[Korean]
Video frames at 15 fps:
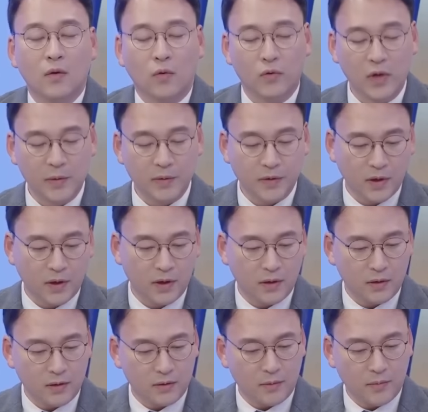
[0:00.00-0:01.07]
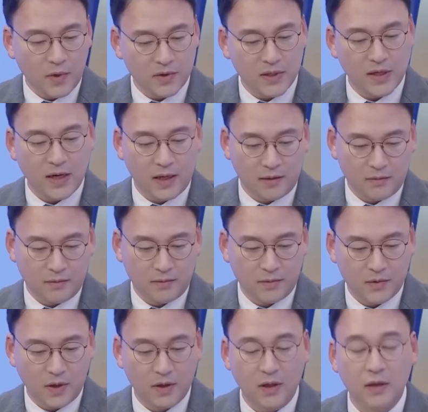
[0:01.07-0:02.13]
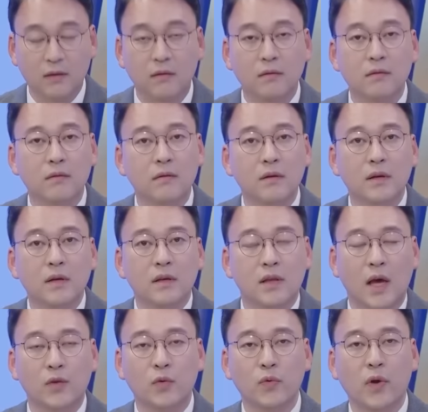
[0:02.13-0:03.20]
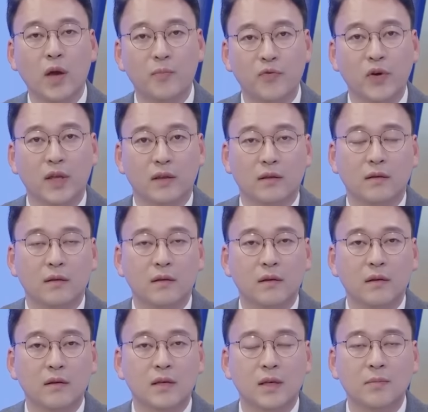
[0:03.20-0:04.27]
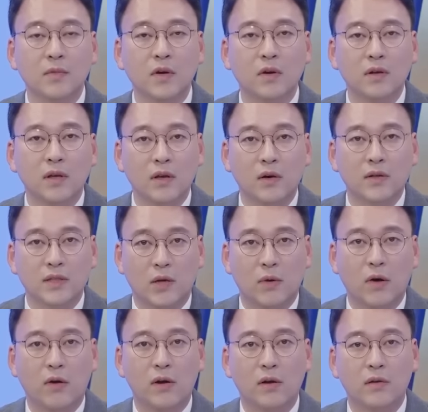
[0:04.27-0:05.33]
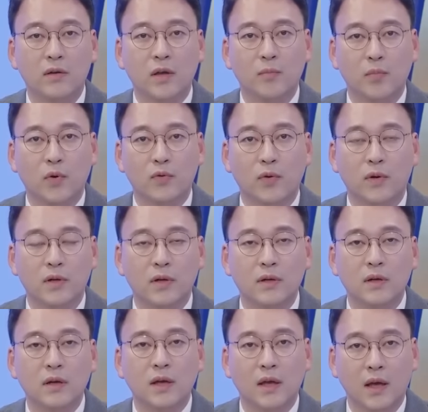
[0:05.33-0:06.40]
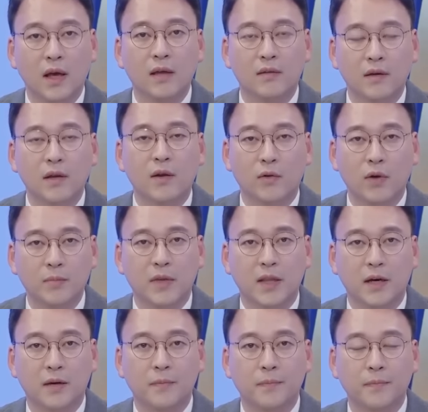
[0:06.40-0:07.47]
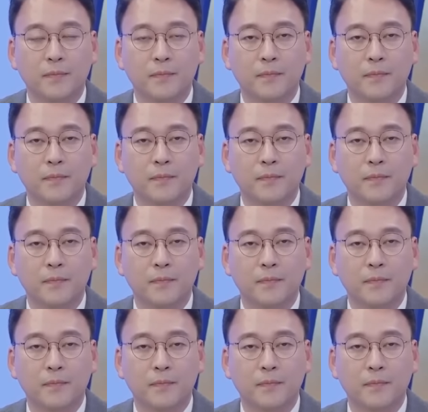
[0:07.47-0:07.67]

오늘부터 며칠간 저희들은 대통령의 부인 김건희 여사와 관련된 보도를 해 드리려고 합니다.